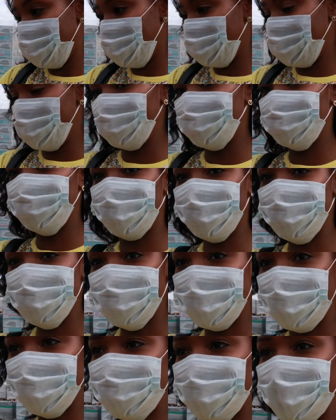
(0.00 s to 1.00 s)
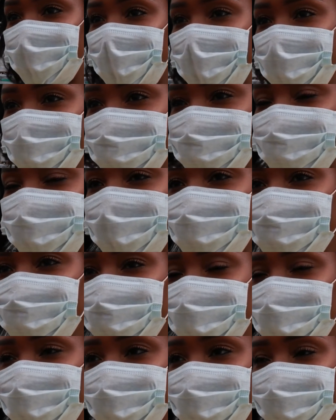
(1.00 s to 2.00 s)
Y entonces se las
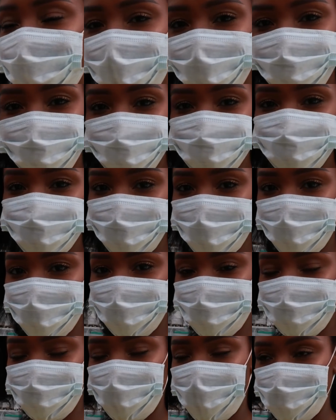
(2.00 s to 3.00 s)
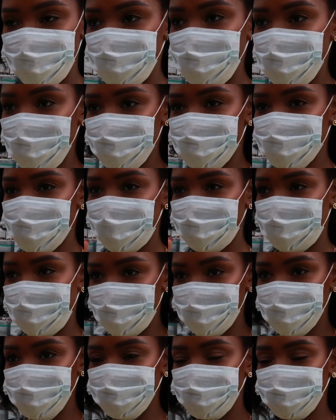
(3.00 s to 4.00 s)
enseño y le digo, estas son las, mías, o sea,
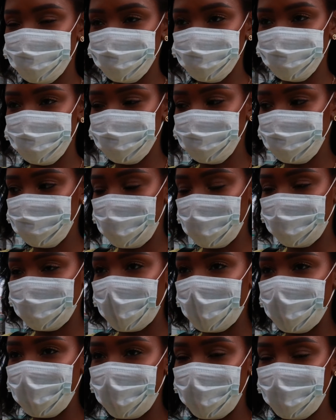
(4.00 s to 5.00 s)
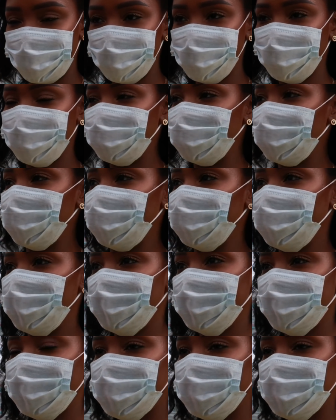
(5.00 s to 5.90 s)
tienen un, detalle gris y todo.